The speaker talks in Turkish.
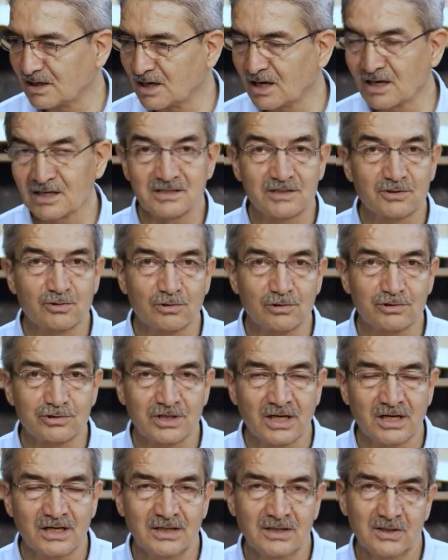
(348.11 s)
az da
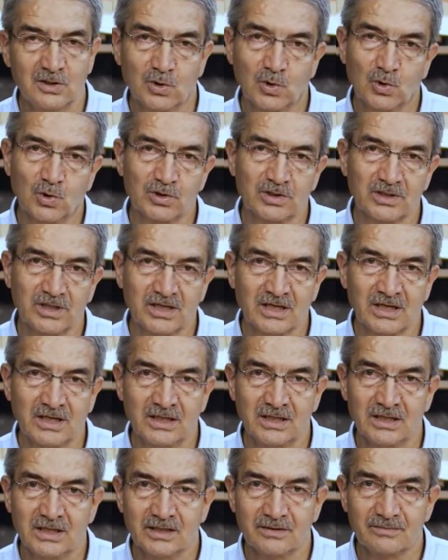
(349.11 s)
olsa
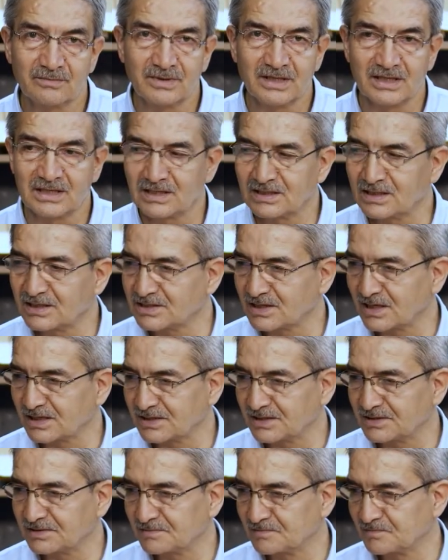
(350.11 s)
onlara
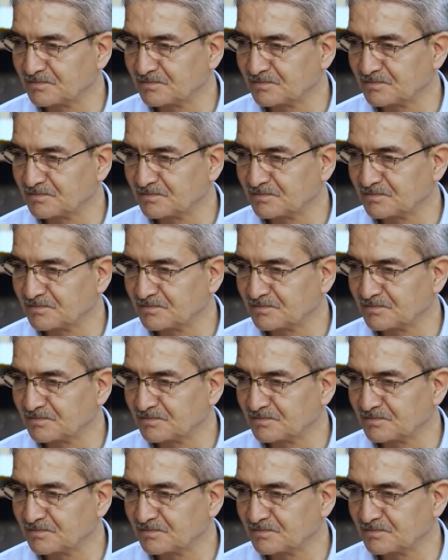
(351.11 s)
meyledecektin.